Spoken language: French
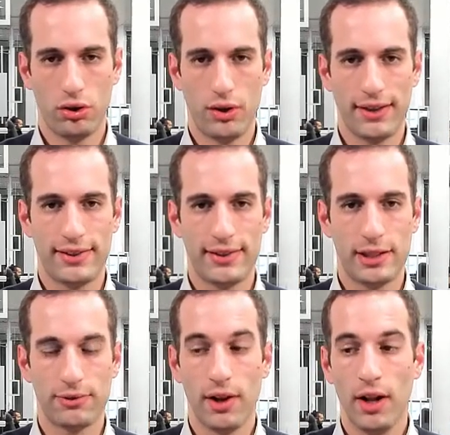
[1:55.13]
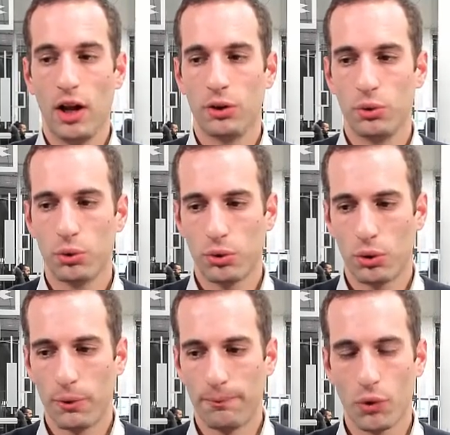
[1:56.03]
coercitives. Donc
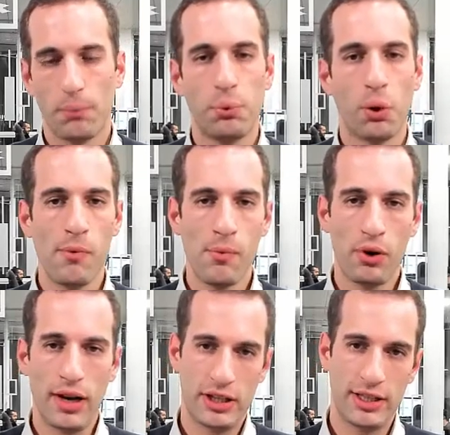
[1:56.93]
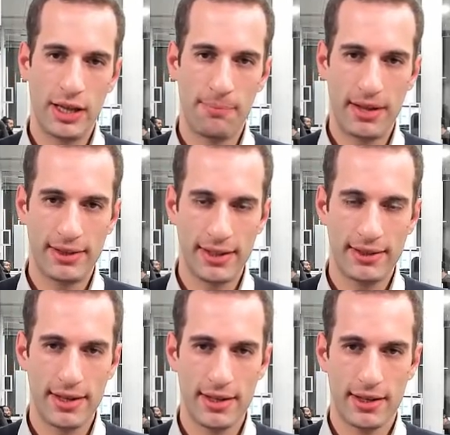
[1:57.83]
pour le moment, la Chine n'a pas
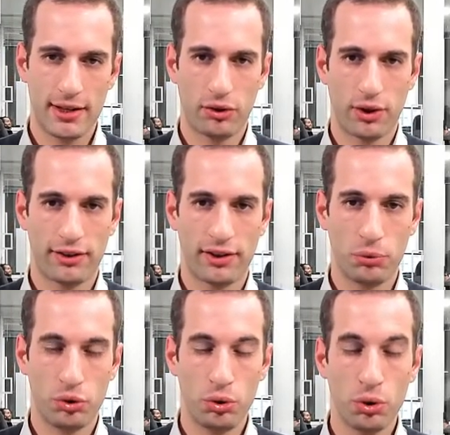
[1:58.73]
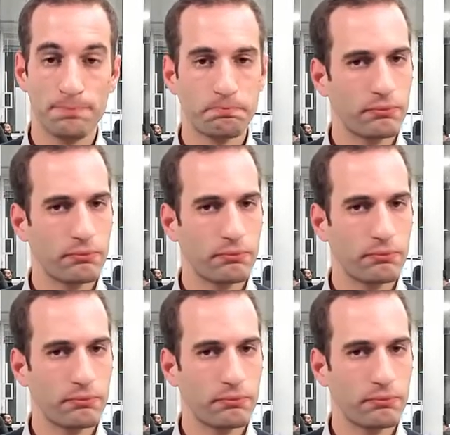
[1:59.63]
détaillé quelles seraient ces mesures.